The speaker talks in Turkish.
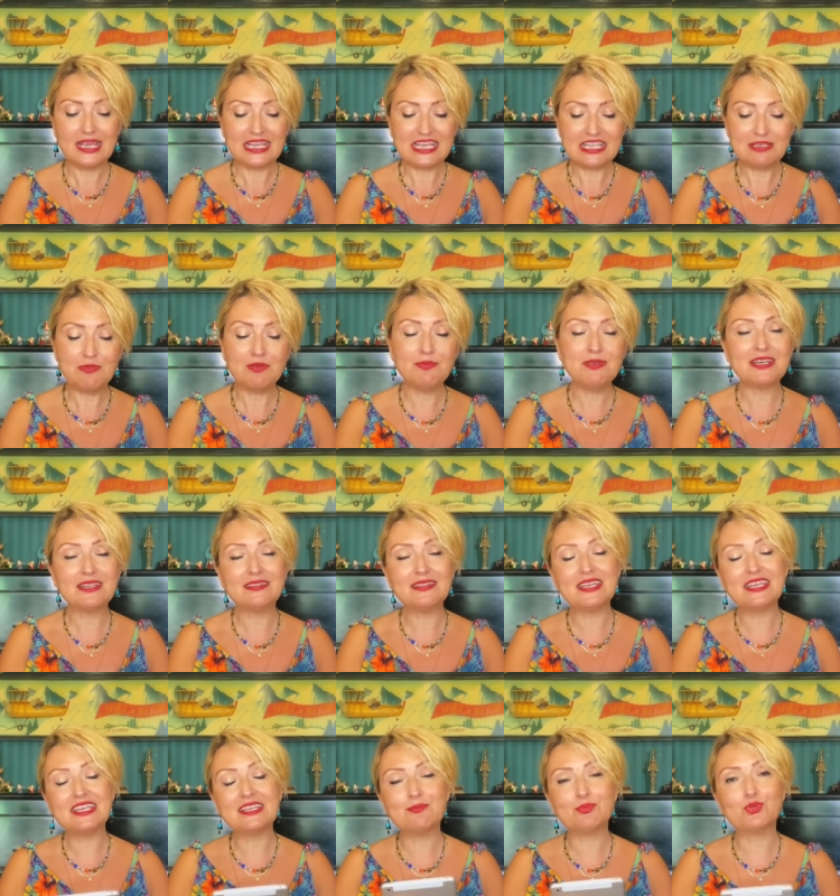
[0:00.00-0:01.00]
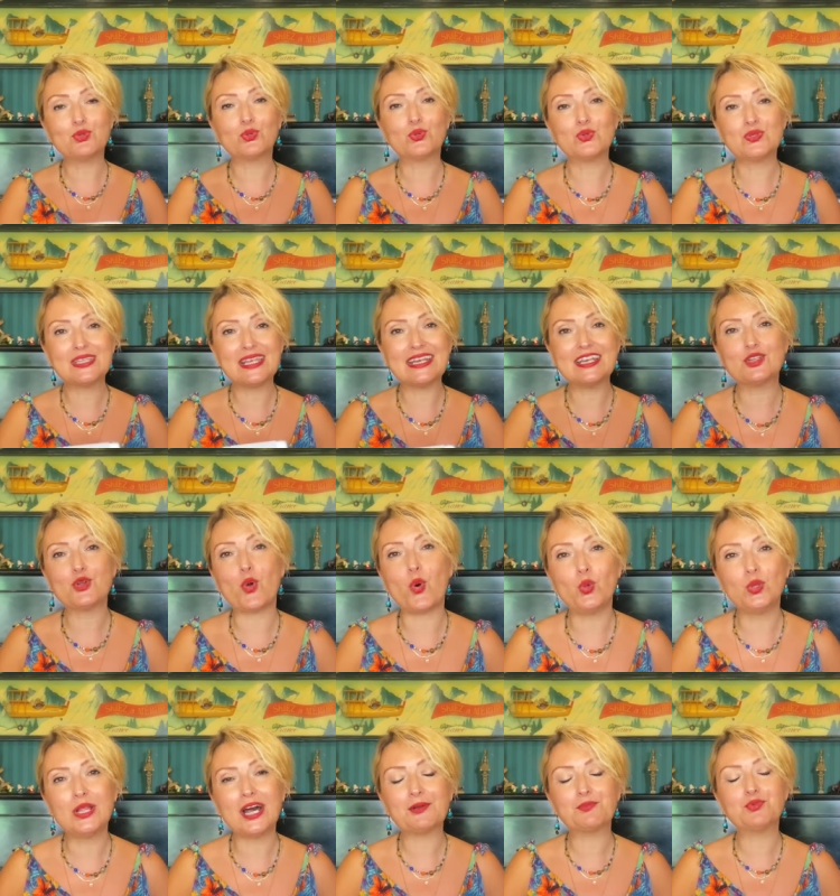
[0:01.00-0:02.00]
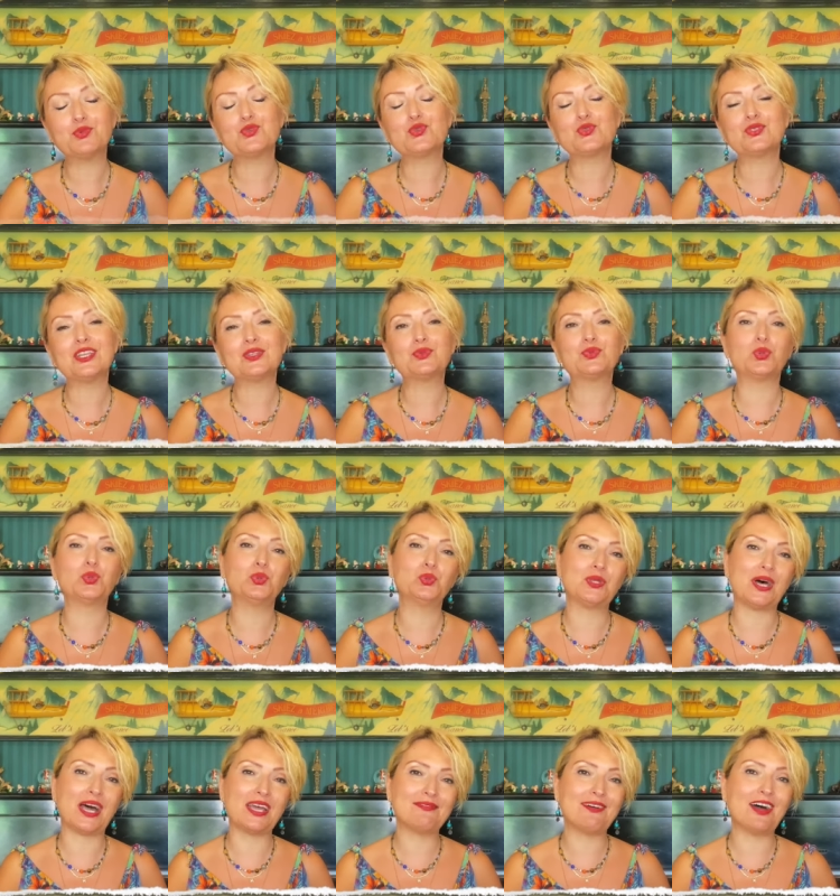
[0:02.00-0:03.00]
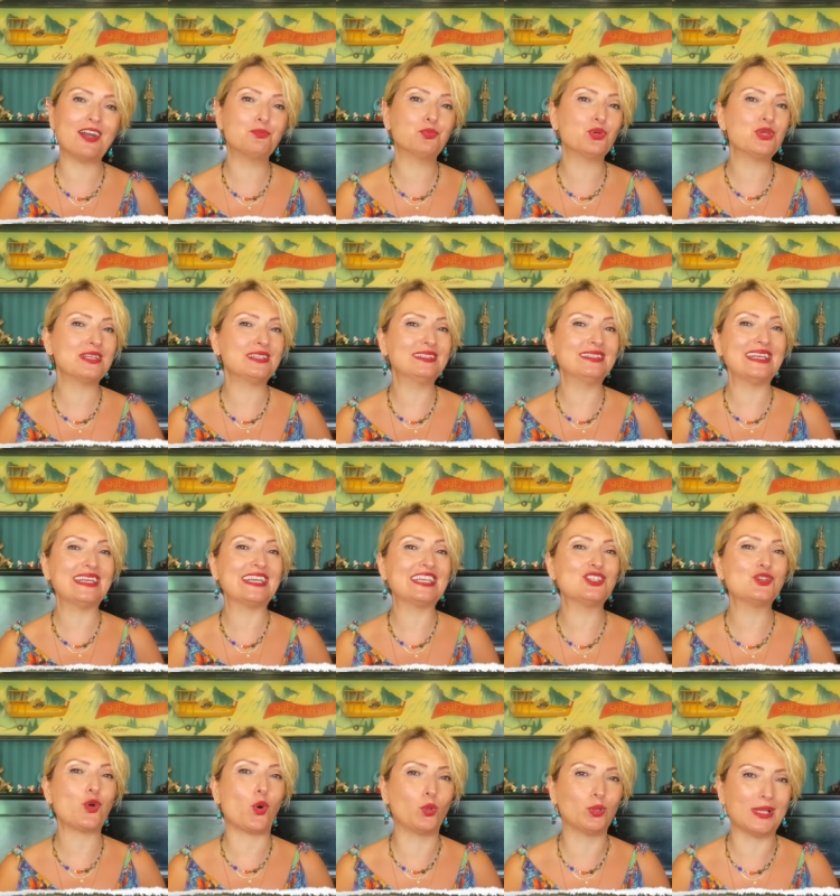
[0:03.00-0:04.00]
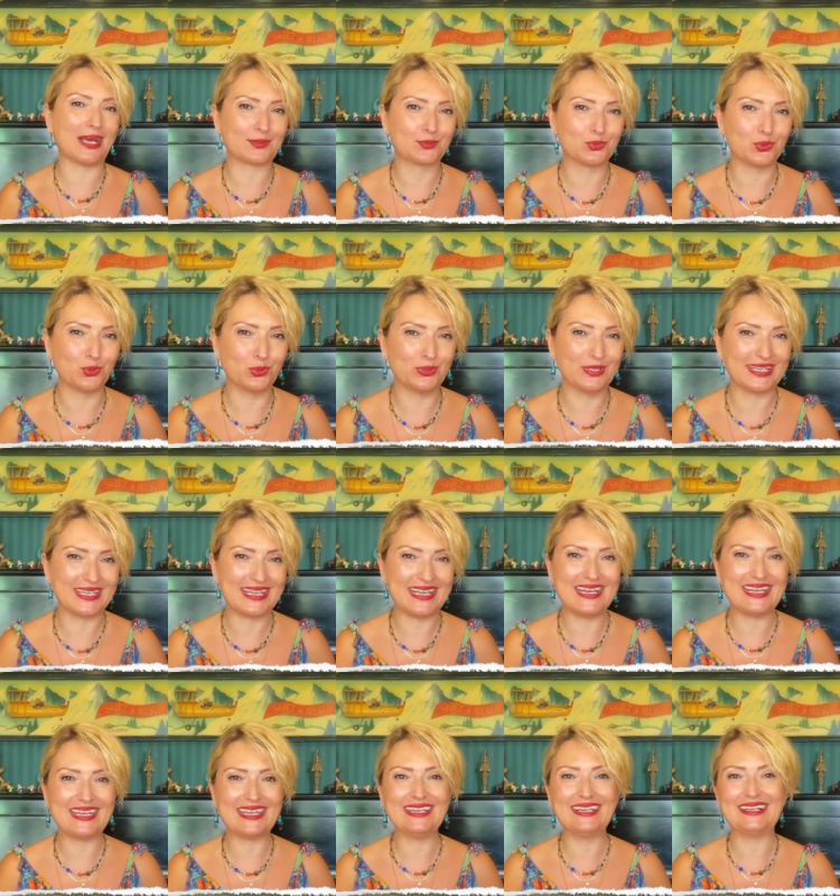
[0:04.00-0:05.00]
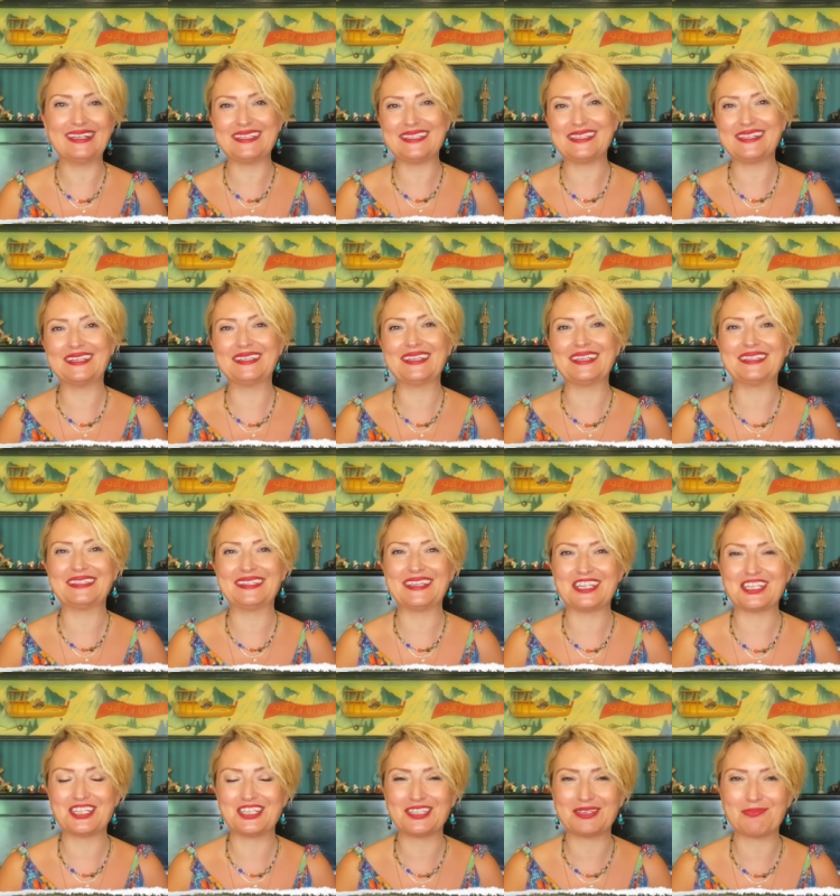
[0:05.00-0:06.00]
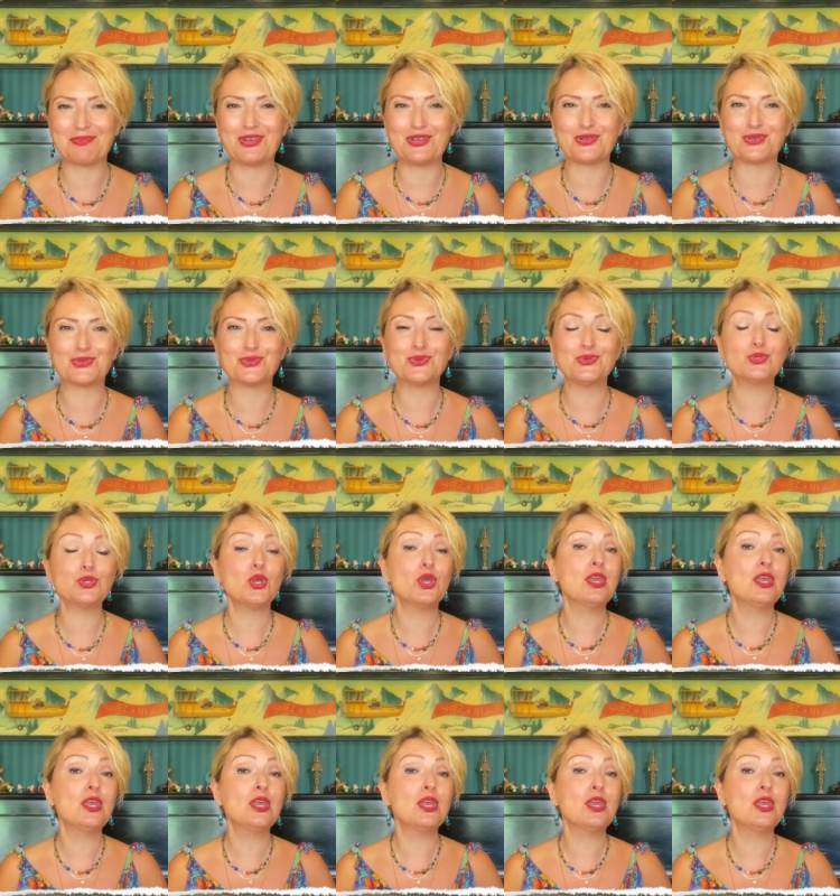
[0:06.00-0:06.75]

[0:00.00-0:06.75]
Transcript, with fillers: 21'inde 29 derece Oğlak Burcu'nda Dolunay var. Bu yılın ikinci Oğlak Dolunay'ı. İlkini Haziran ayında yaşadık biliyorsunuz.